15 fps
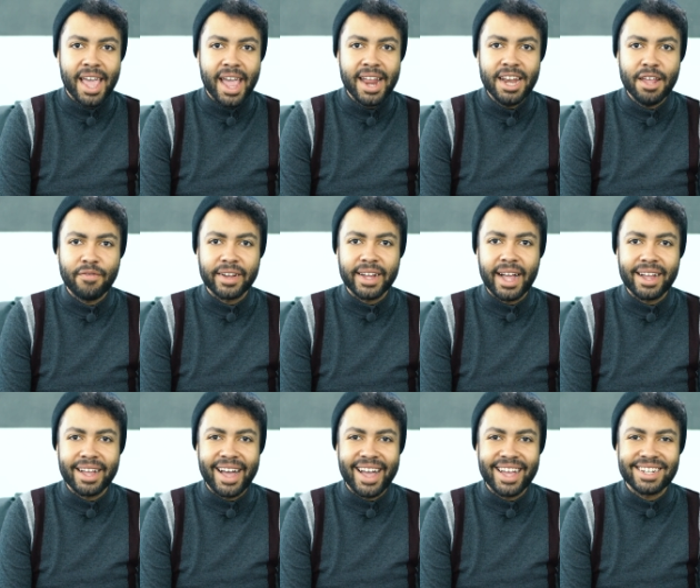In der
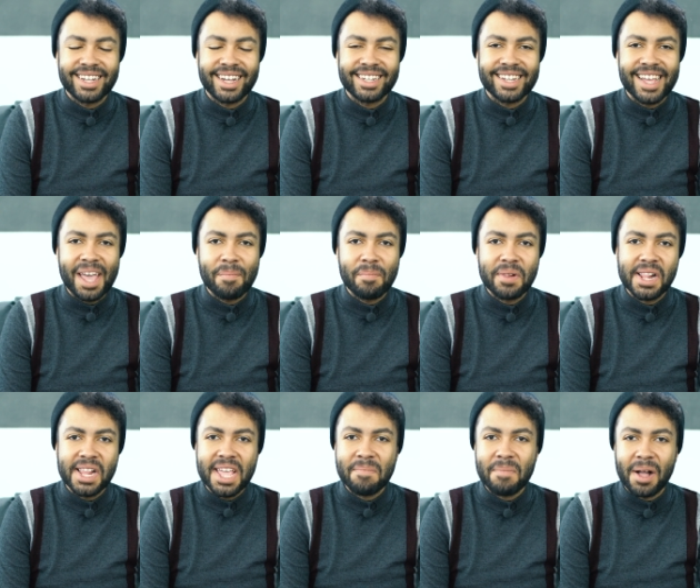Vergangenheit hat
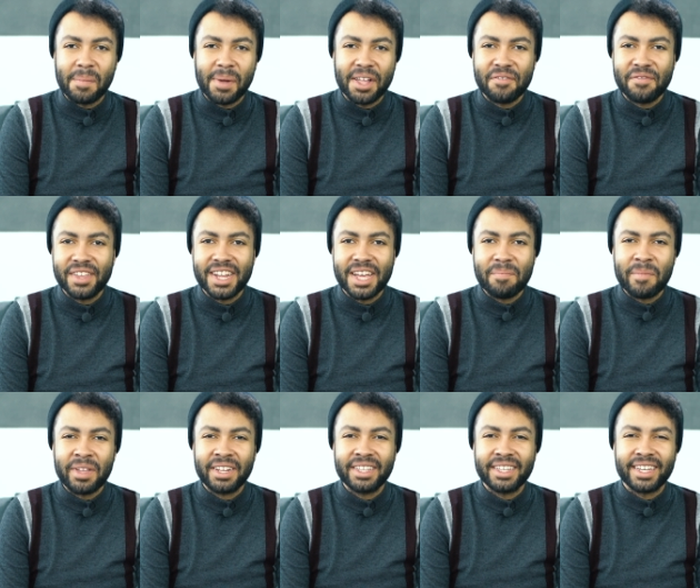Apple immer mal wieder
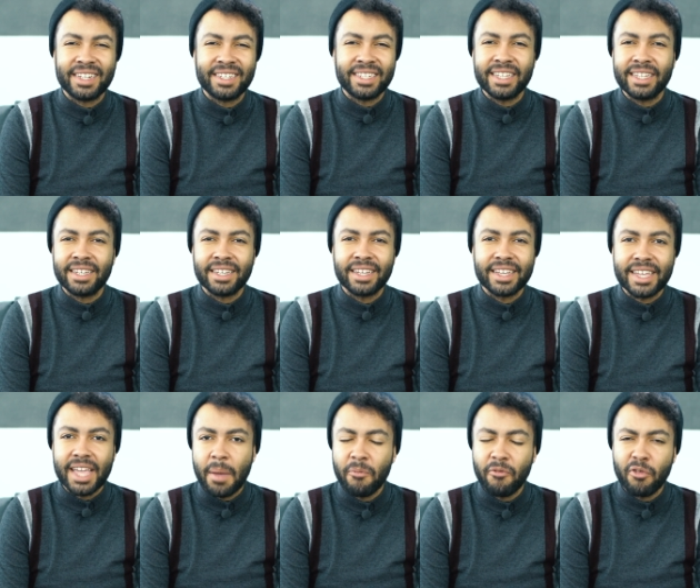mit Kritik
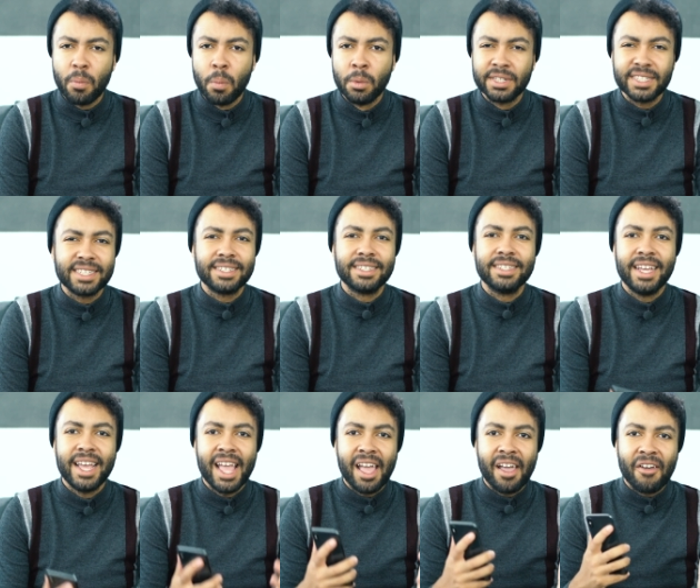kämpfen müssen,
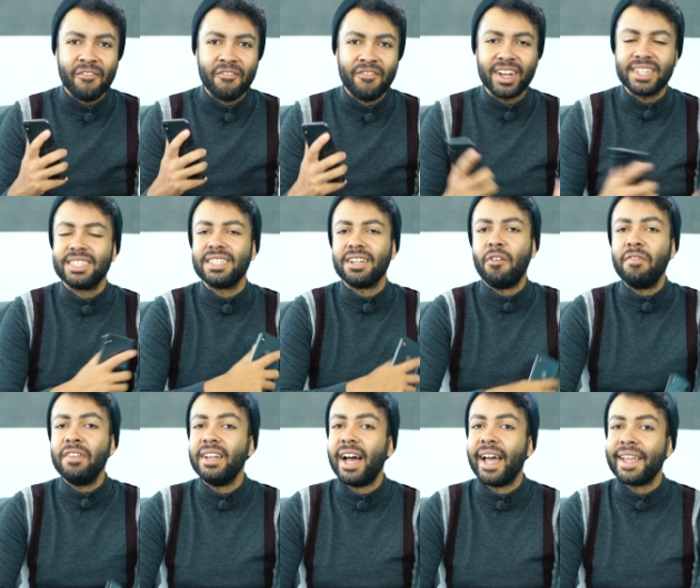was sich auf
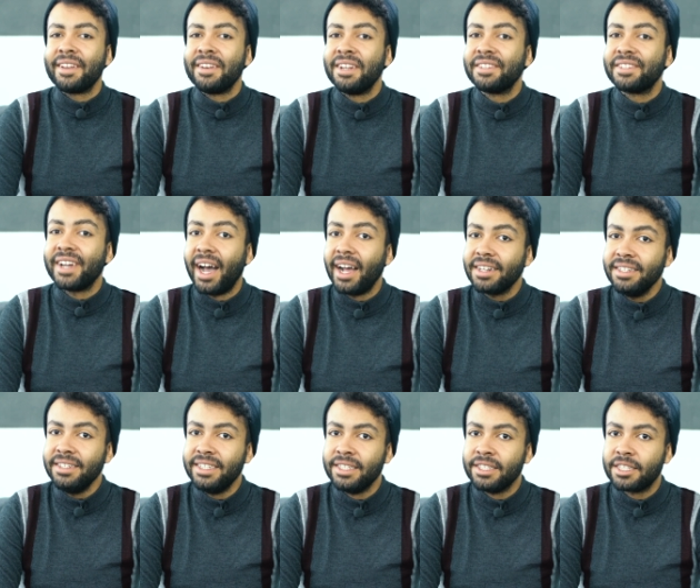den eigenen
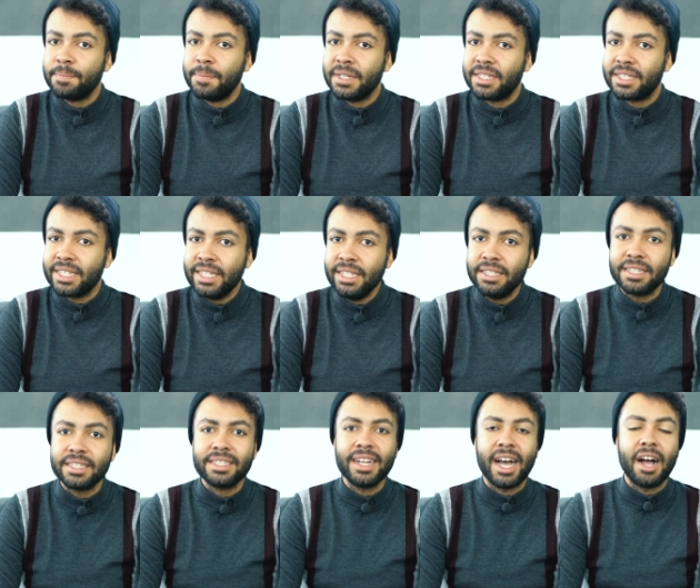Kartendienst
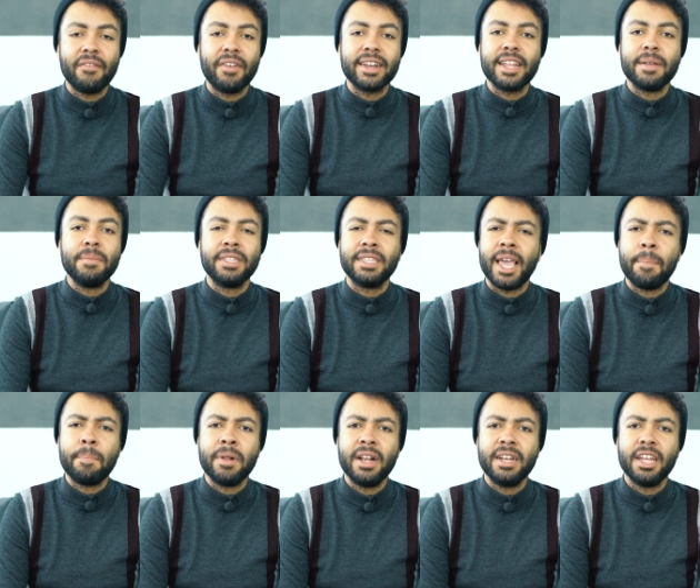bezieht. Da war nämlich
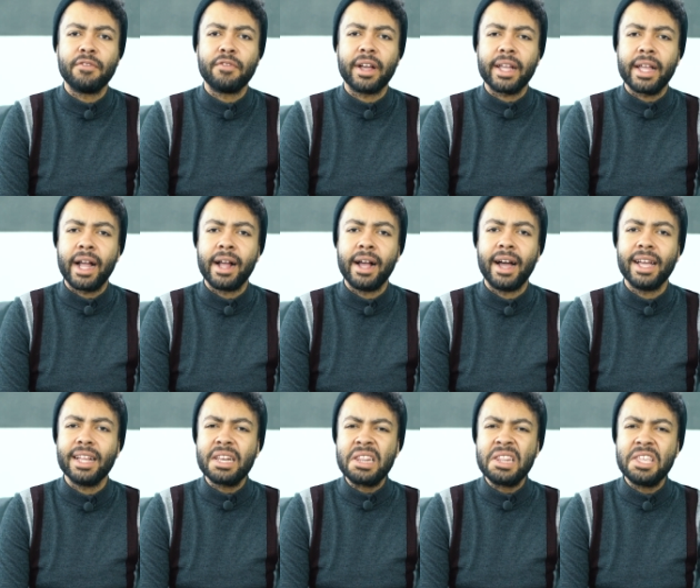Apple in der
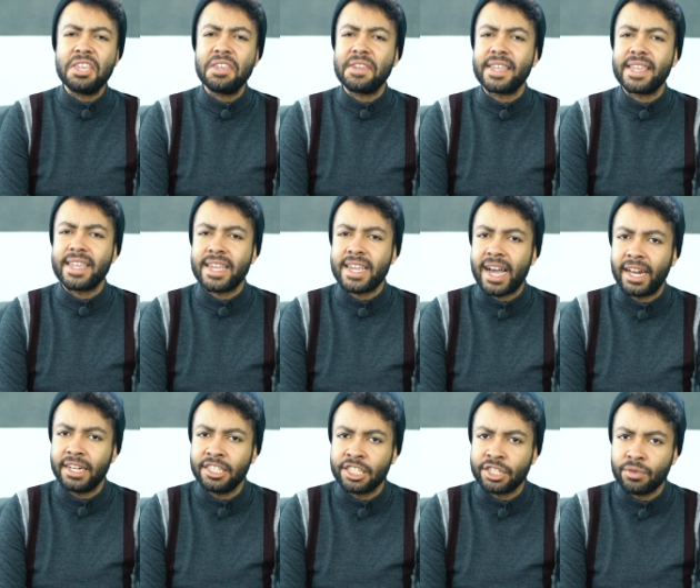Vergangenheit nicht
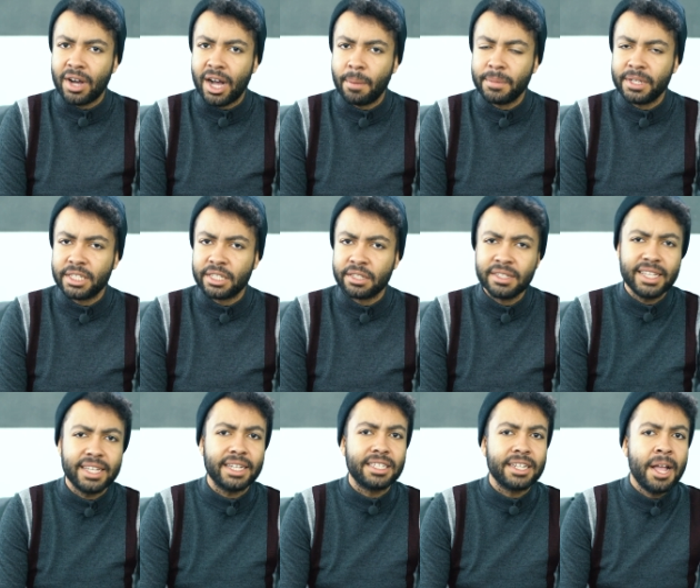ganz so
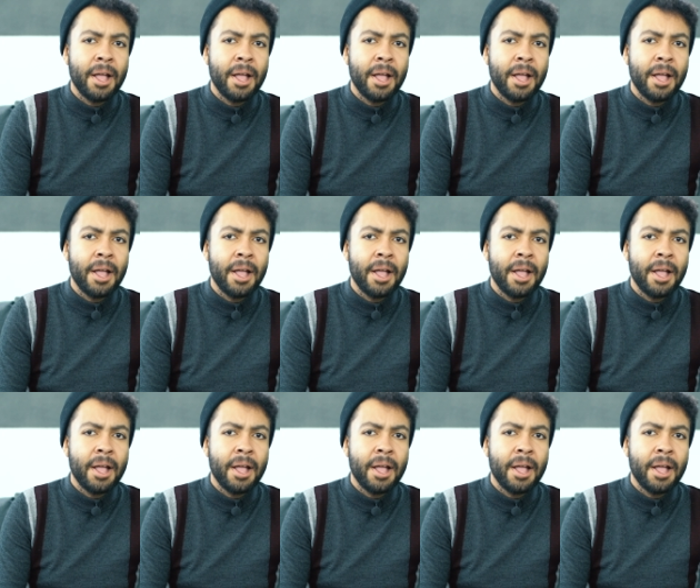ambitioniert.